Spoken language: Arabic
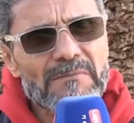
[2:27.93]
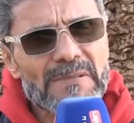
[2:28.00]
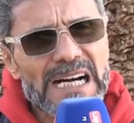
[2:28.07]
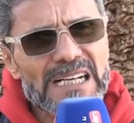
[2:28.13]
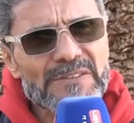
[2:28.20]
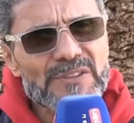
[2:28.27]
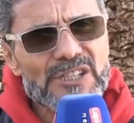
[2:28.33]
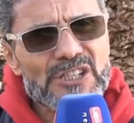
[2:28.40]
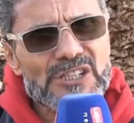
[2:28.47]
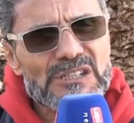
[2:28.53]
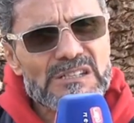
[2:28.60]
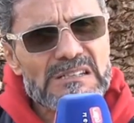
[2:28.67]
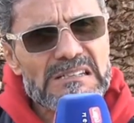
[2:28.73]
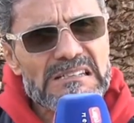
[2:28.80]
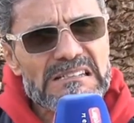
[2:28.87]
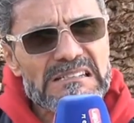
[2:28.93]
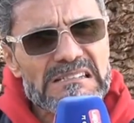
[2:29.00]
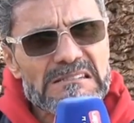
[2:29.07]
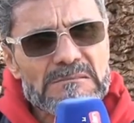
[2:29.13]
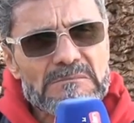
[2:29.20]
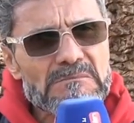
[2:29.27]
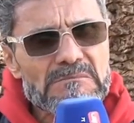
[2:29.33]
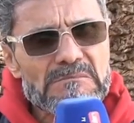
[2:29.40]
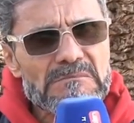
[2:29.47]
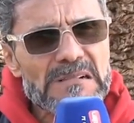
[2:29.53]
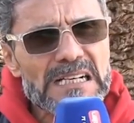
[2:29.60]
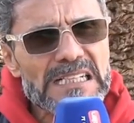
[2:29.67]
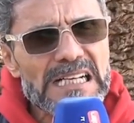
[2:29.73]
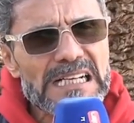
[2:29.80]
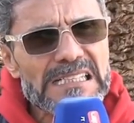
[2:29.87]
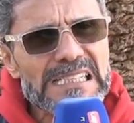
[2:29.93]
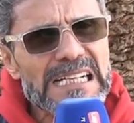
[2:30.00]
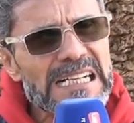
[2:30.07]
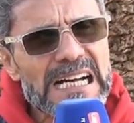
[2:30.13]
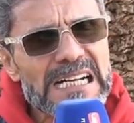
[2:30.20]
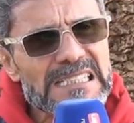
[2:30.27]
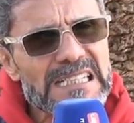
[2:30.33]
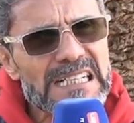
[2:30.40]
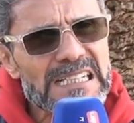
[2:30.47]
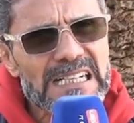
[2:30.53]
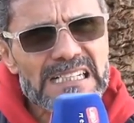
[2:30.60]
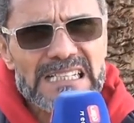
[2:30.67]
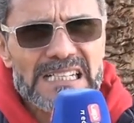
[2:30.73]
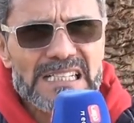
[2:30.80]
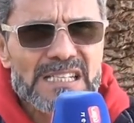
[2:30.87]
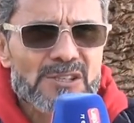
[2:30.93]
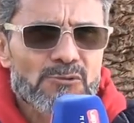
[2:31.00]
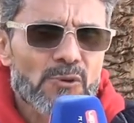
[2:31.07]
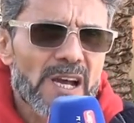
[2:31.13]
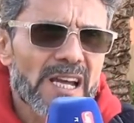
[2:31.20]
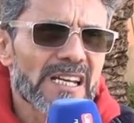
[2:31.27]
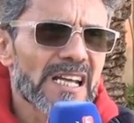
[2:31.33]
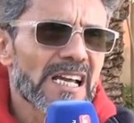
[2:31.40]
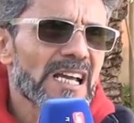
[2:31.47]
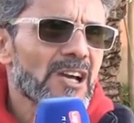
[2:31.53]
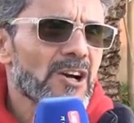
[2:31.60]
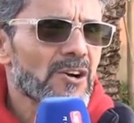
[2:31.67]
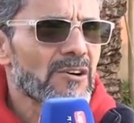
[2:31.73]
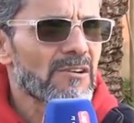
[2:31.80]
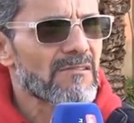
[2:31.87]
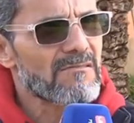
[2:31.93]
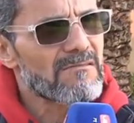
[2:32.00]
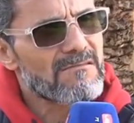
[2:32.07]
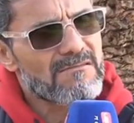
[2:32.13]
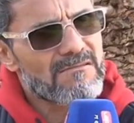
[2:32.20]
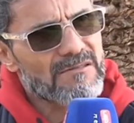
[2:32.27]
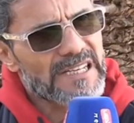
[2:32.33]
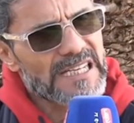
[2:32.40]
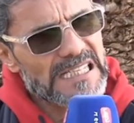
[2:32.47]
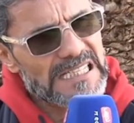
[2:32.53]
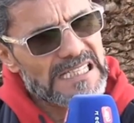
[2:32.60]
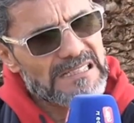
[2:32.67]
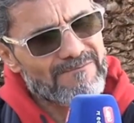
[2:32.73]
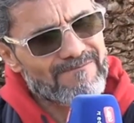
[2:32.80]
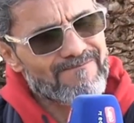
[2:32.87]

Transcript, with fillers: ما عرفتش انا صراحه هذا السؤال أه كي